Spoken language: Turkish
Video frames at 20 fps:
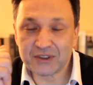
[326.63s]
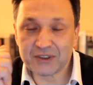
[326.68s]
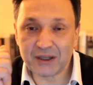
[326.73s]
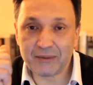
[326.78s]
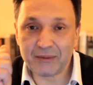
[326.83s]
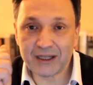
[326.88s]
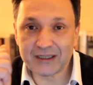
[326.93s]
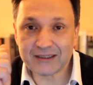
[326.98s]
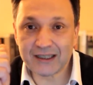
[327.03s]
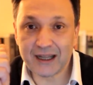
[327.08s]

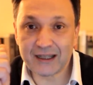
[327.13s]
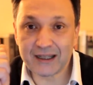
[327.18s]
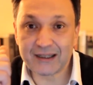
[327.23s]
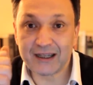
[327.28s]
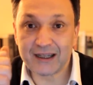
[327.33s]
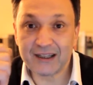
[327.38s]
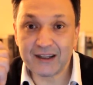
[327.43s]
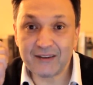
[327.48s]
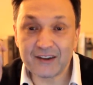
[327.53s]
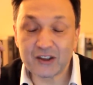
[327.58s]
sabah
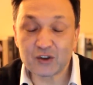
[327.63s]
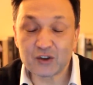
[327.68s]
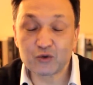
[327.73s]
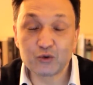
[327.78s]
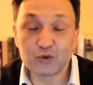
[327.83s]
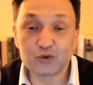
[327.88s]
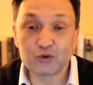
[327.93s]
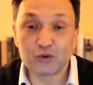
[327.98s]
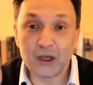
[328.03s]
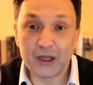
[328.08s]
saatlerinde ve
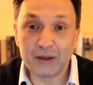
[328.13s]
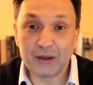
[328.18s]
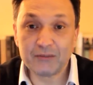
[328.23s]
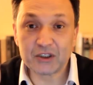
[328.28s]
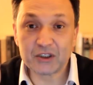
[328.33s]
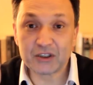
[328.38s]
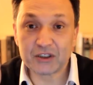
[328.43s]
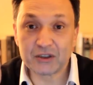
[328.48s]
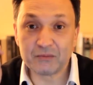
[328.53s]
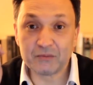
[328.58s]
şunu
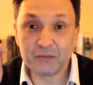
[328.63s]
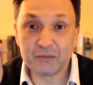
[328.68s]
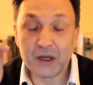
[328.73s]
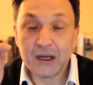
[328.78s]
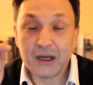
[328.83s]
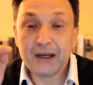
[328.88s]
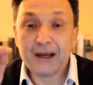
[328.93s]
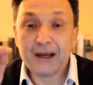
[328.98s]
söylemiştim.